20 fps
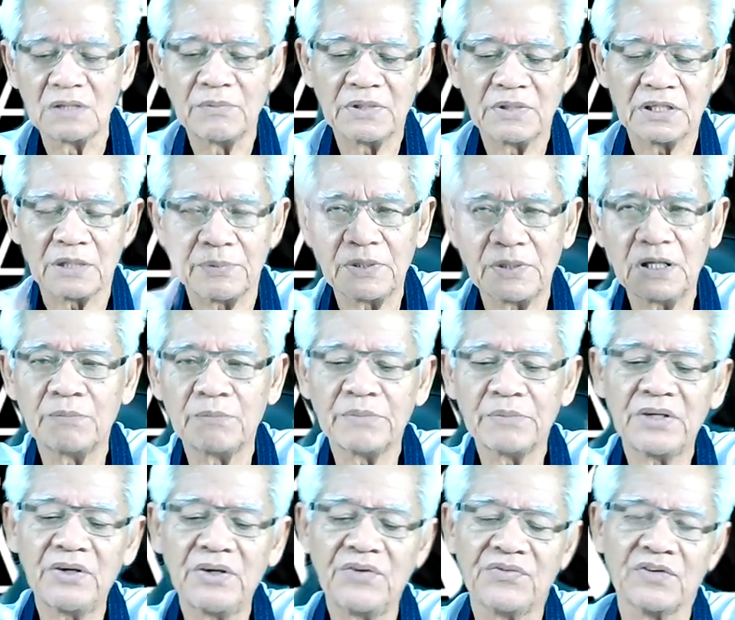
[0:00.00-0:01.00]
มันจะเพิ่มไป
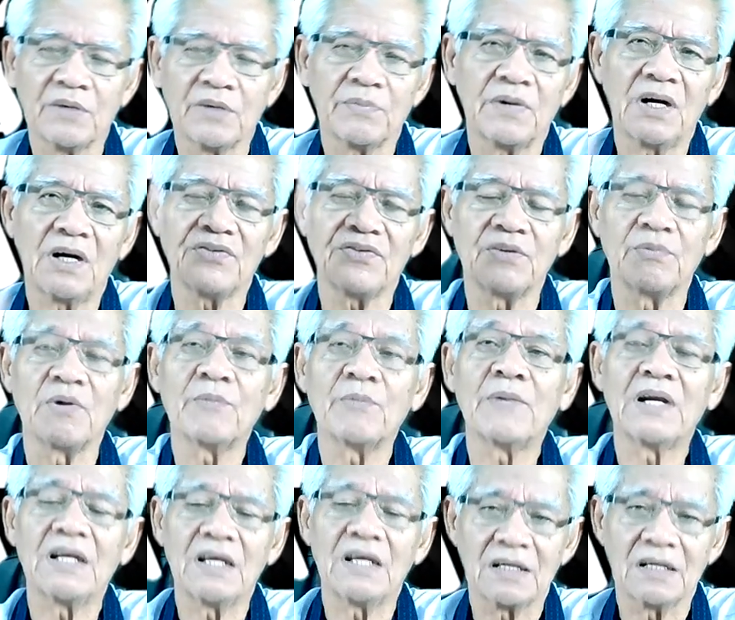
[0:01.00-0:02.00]
ยี่สิบห้าสิบของมั
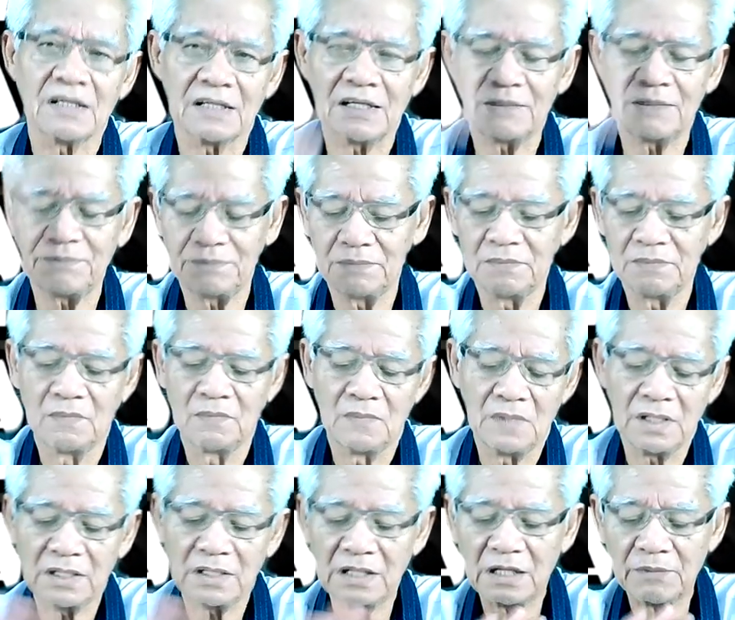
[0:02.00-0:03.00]
นเองนะครับ
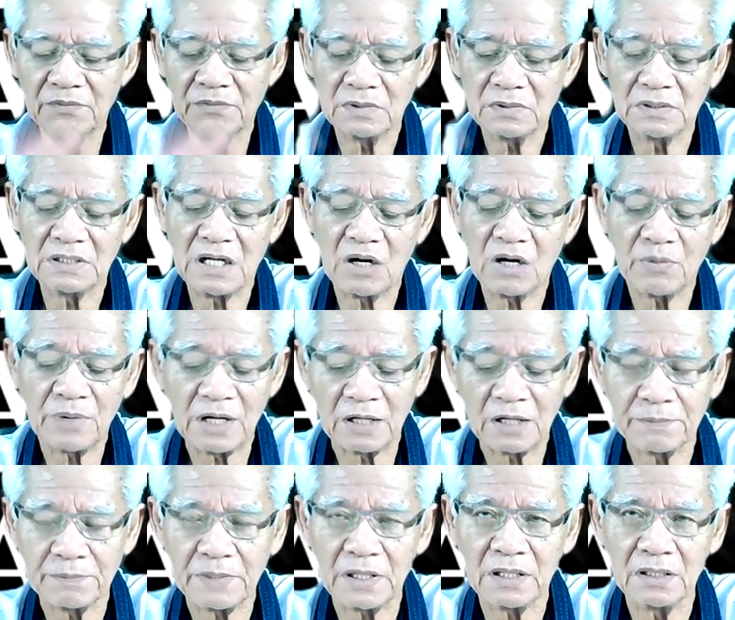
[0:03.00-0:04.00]
ระยะยาวผ่าน
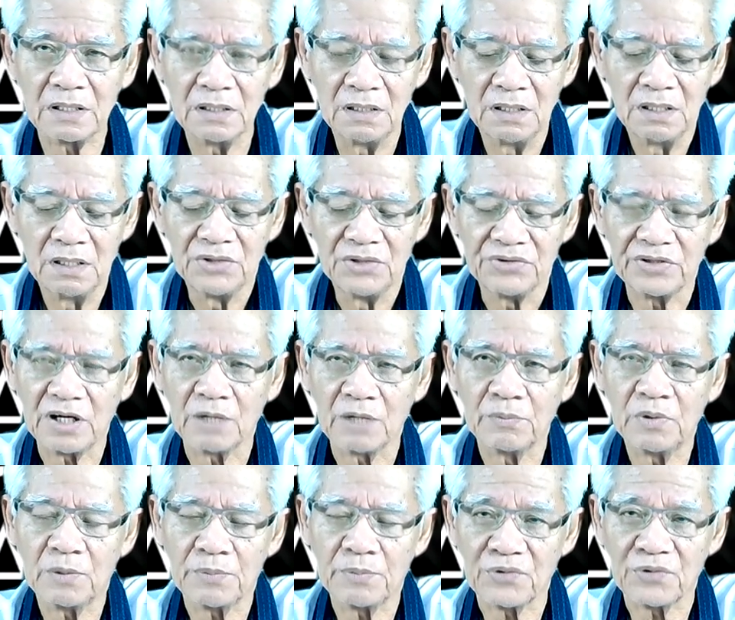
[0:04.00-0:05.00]
ไปแจ้ง
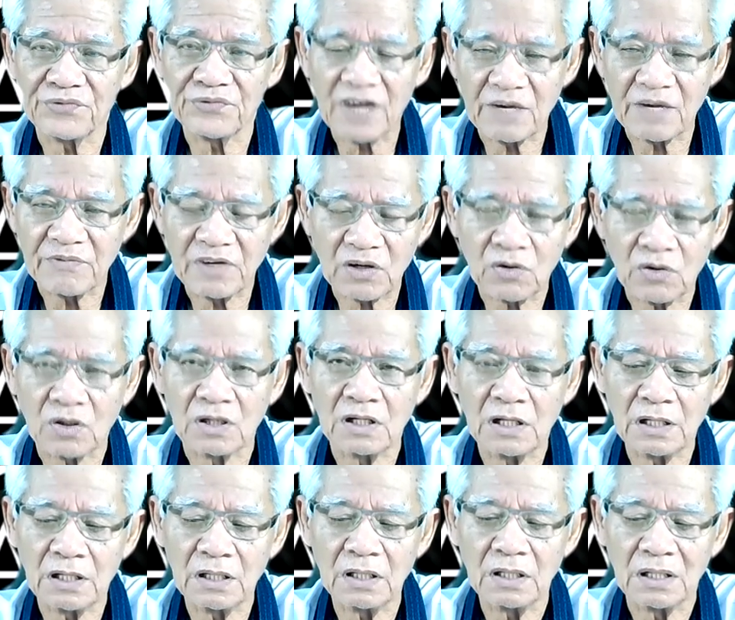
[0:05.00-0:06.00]
เพื่อโปรดแทบไว้ก่อนใน
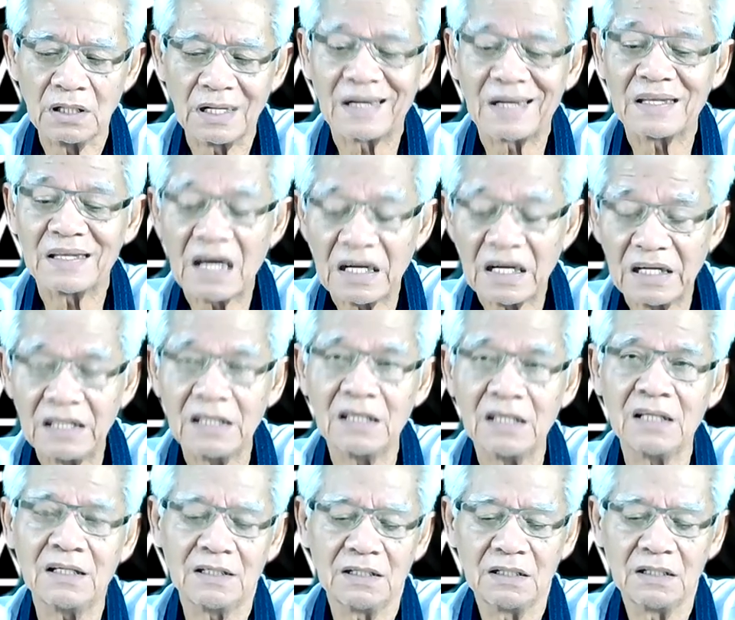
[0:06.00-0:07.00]
ในระยะนี้
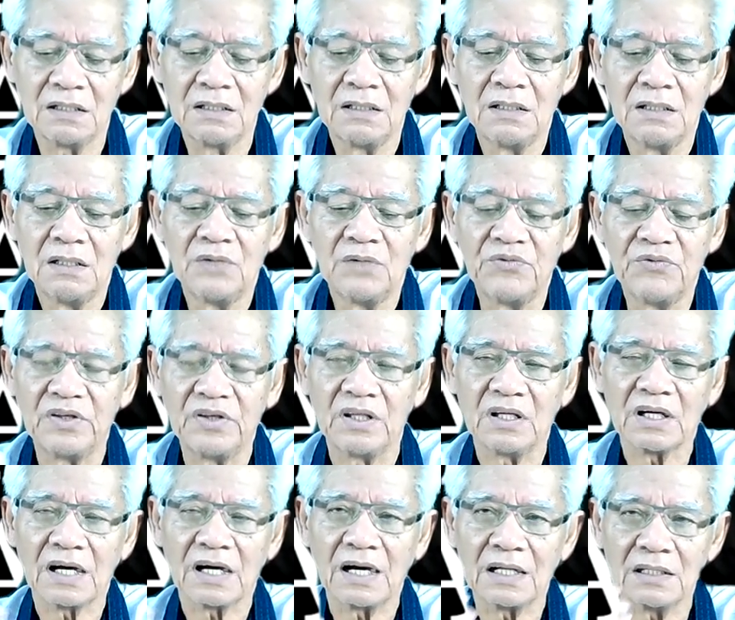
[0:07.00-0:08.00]
วิธี
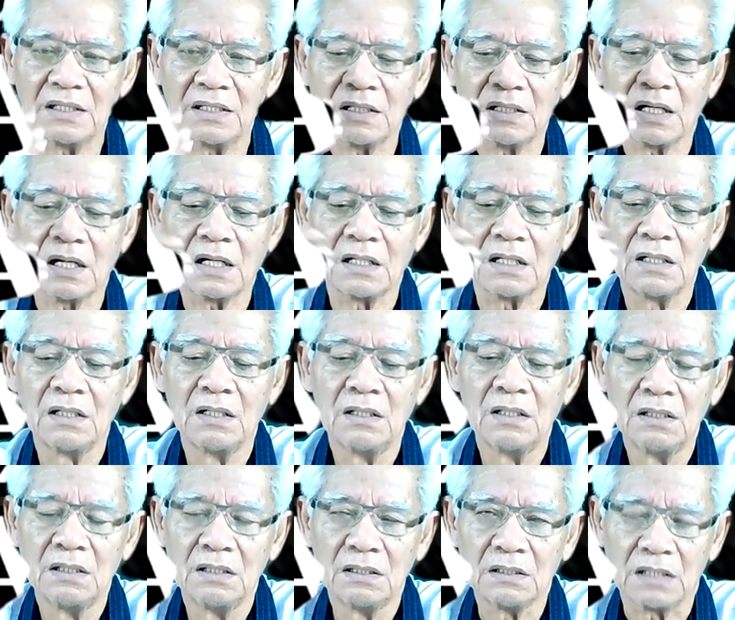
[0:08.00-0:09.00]
การที่จะ
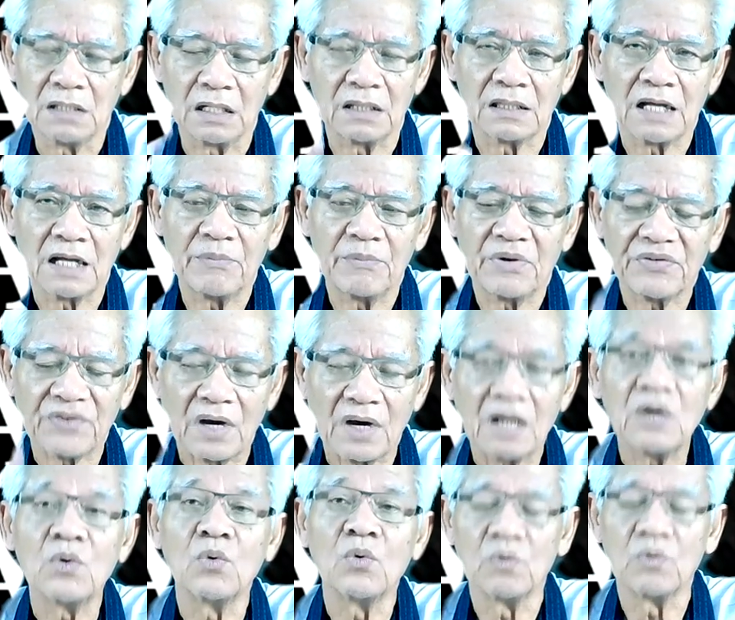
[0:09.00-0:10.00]
ติดตามภาษา
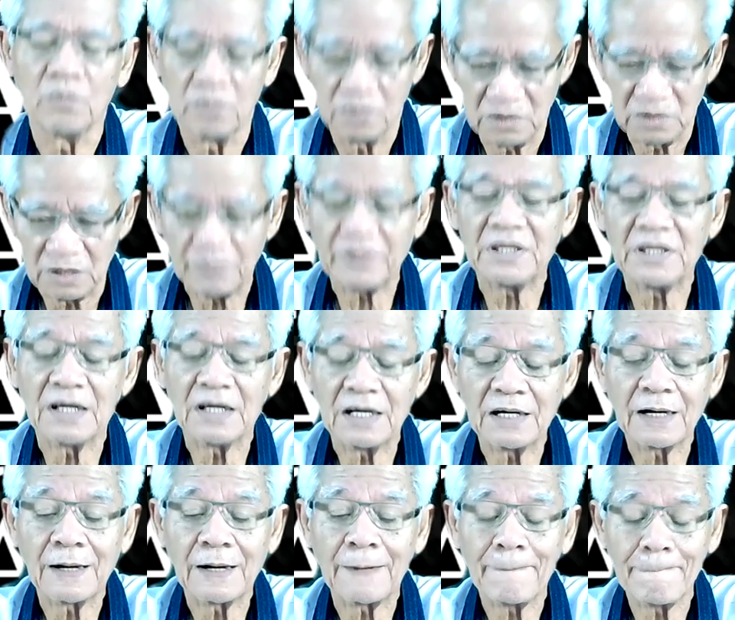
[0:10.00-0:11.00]
ลุงจะเป็นอย่างนั้
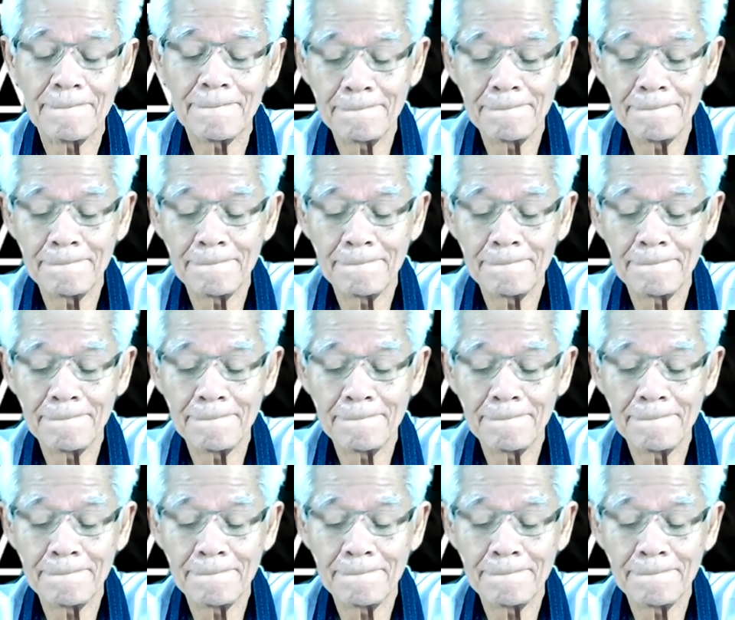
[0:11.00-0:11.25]
นครับ